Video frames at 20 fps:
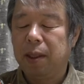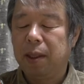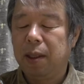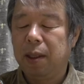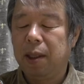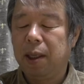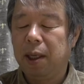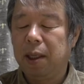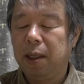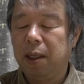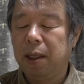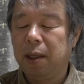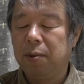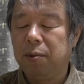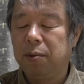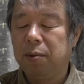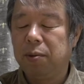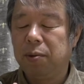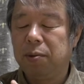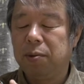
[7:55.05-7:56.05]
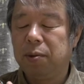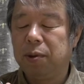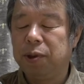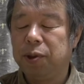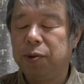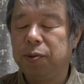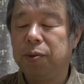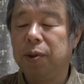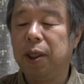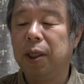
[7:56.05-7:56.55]
電源を取る
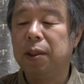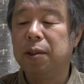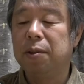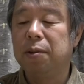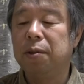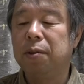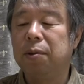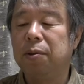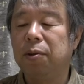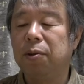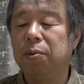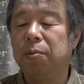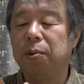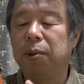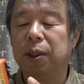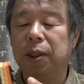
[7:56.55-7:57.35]
終電することも